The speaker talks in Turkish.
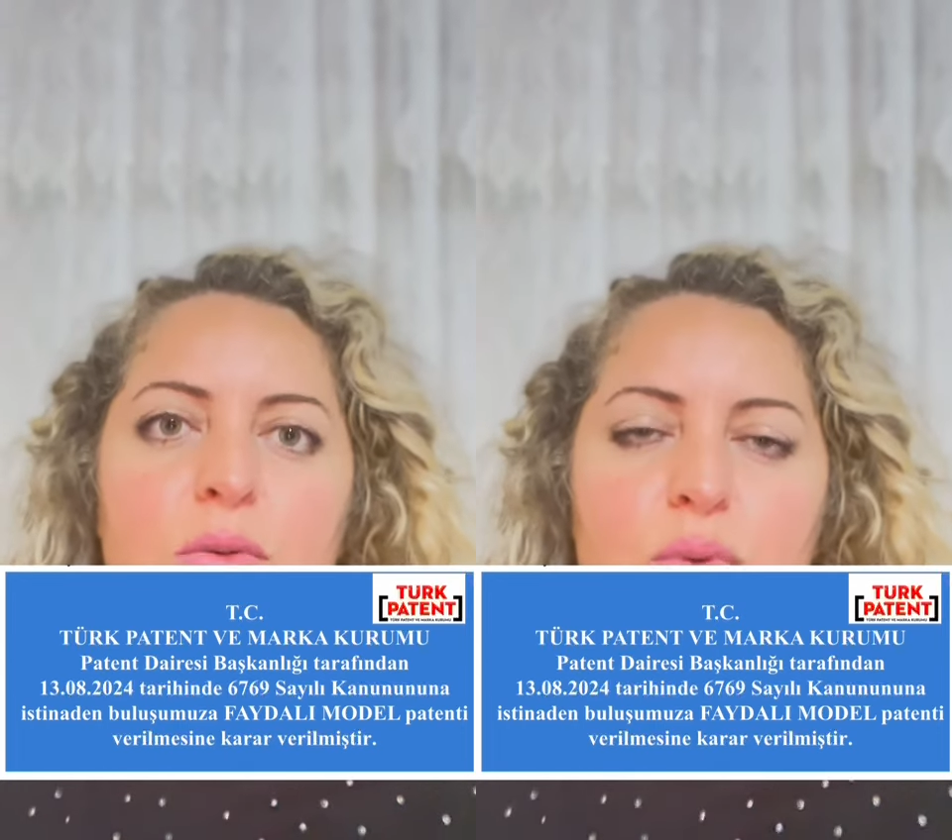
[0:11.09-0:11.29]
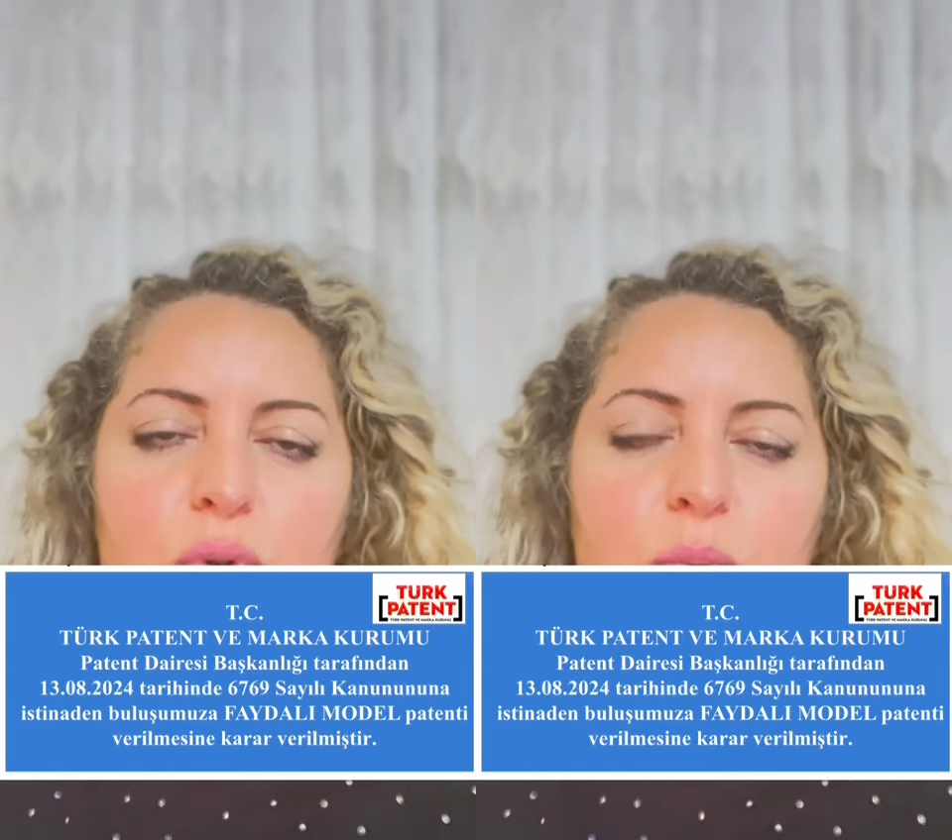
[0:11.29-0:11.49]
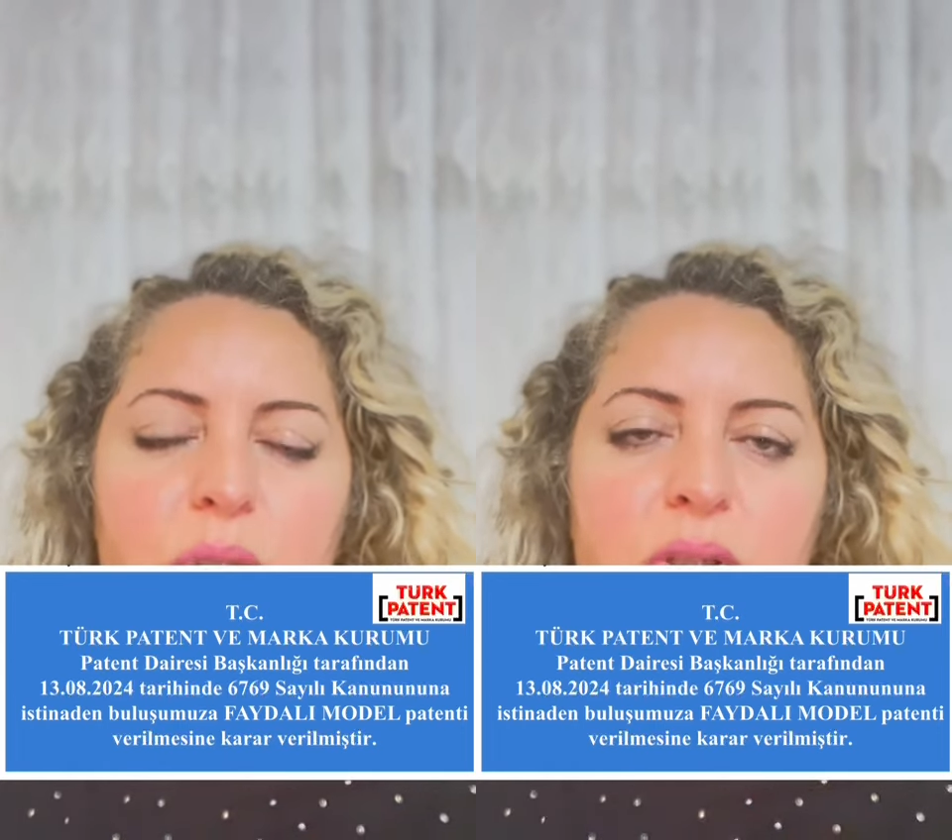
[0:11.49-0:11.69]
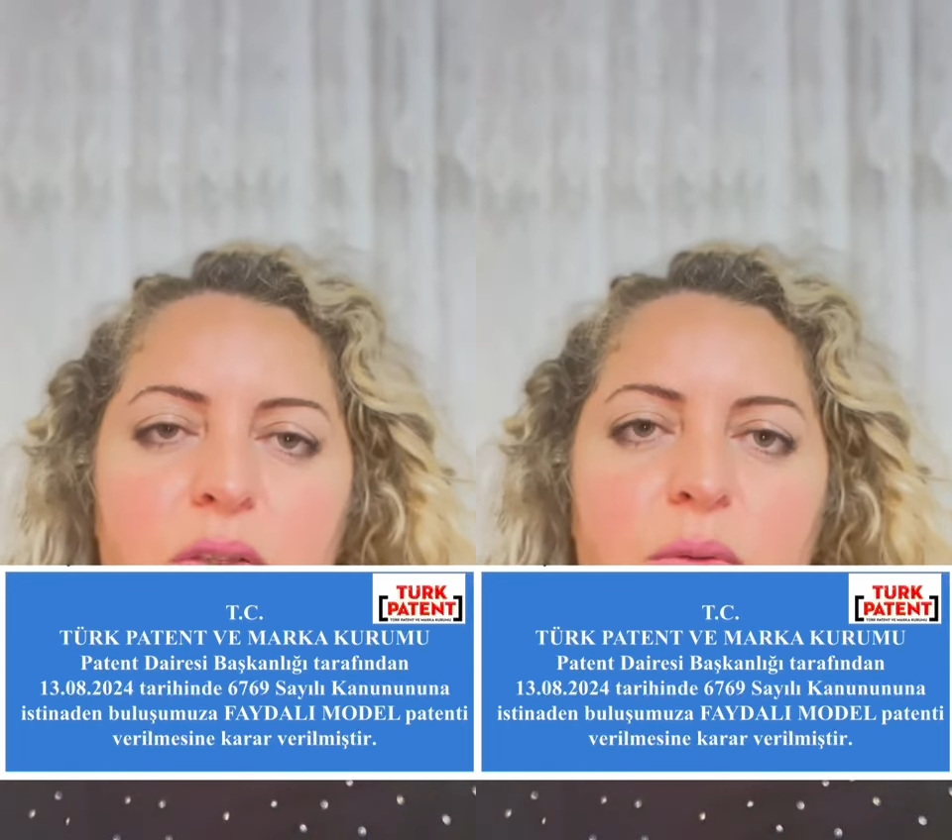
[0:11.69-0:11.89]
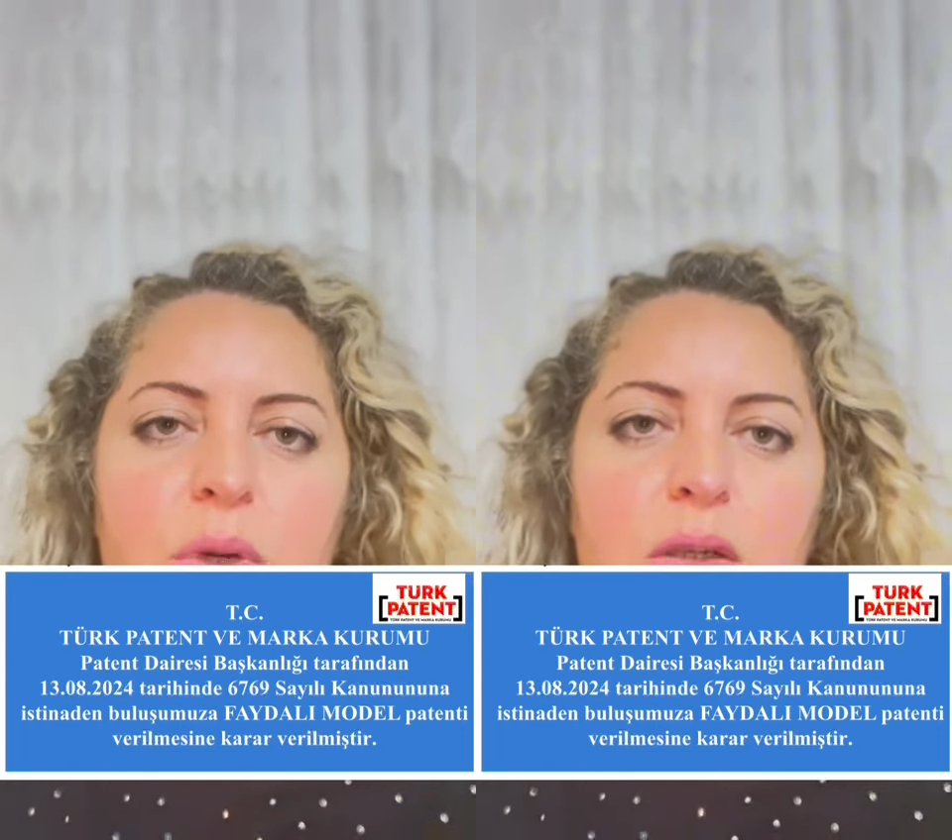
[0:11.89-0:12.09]
Türk
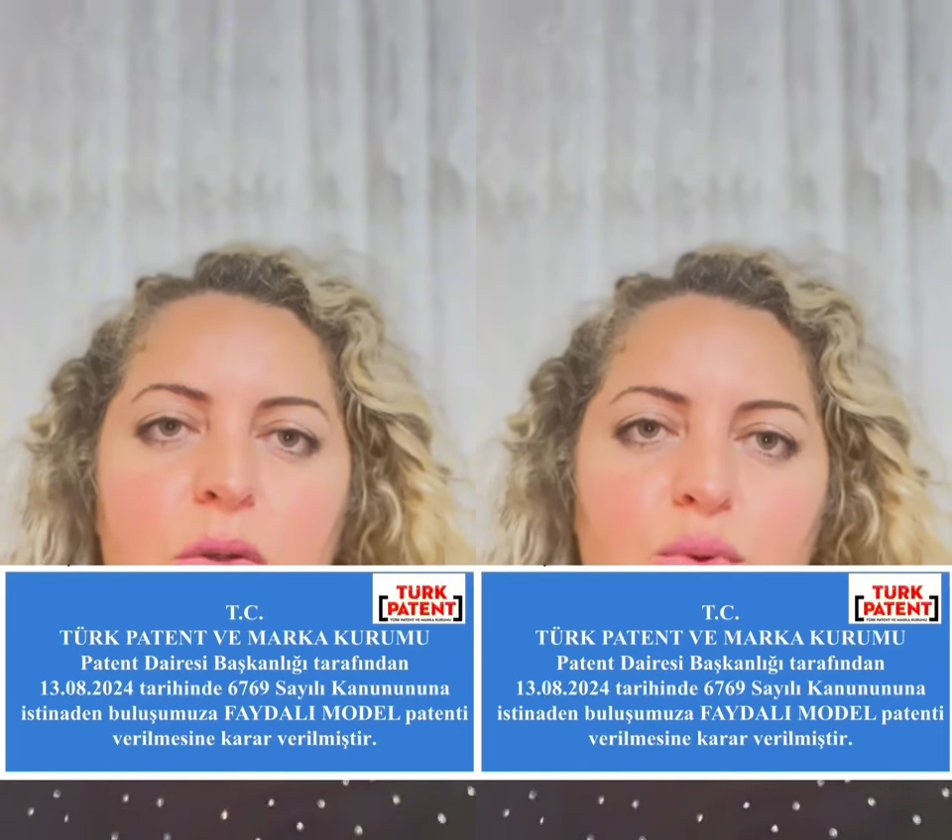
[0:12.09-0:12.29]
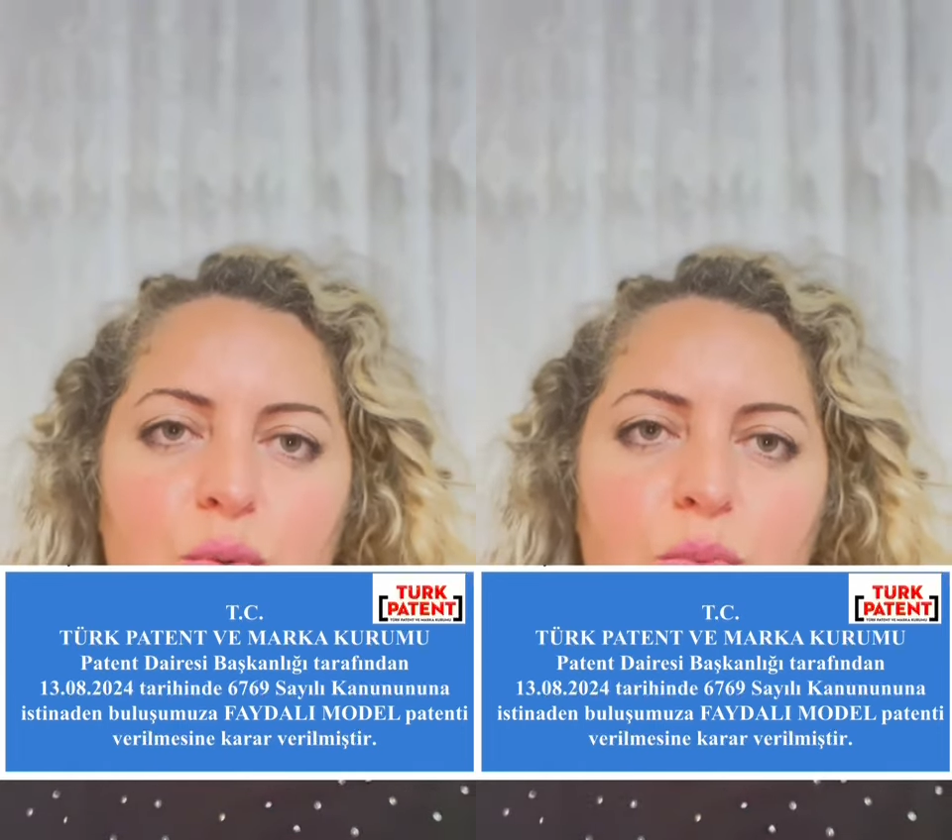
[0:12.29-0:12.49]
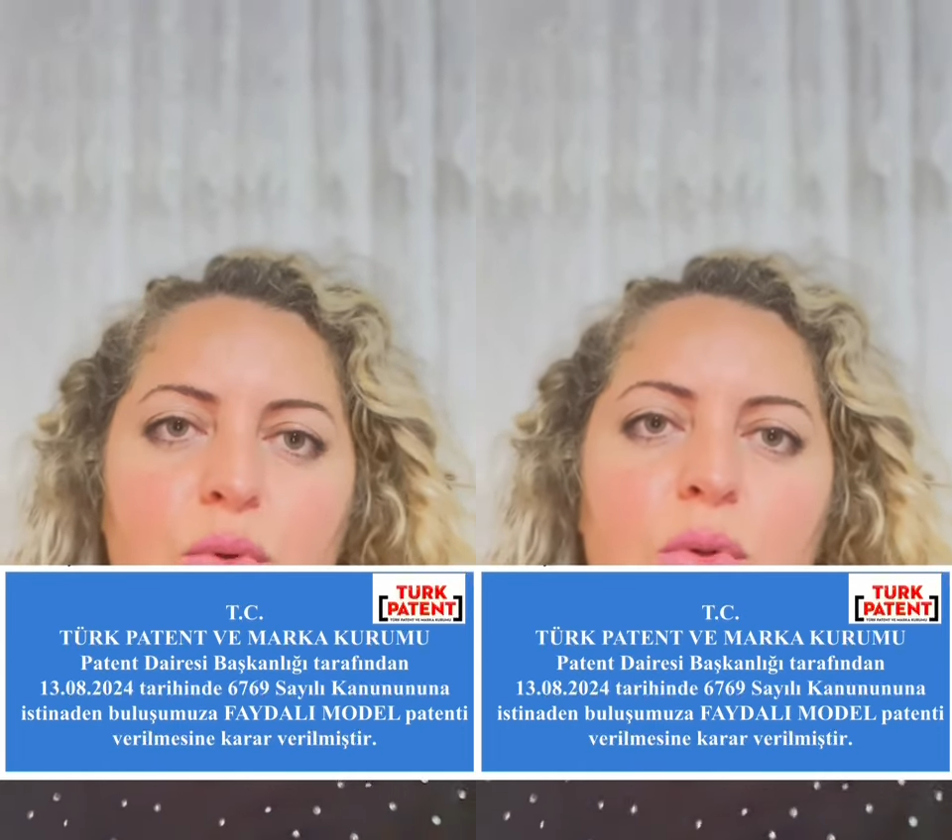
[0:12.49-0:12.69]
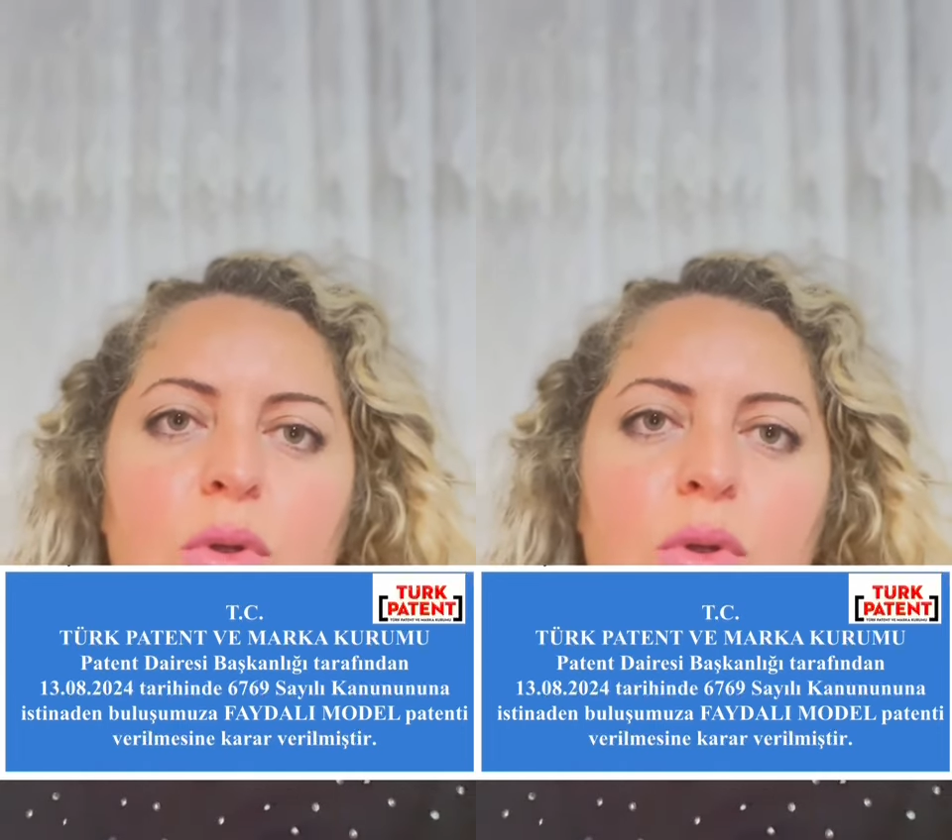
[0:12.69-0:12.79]
Patent ve Marka Kurumu